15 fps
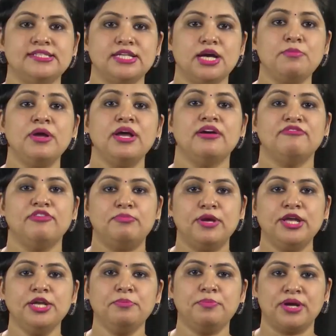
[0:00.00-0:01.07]
जब
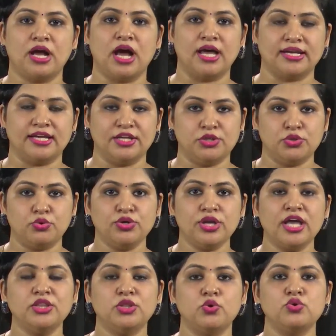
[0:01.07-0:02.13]
विभिन्न प्रकार के दो
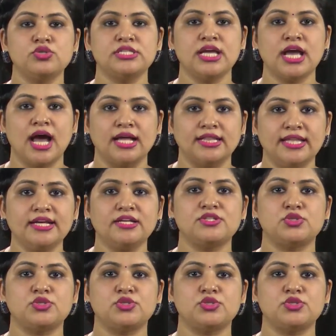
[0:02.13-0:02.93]
या दो से अधिक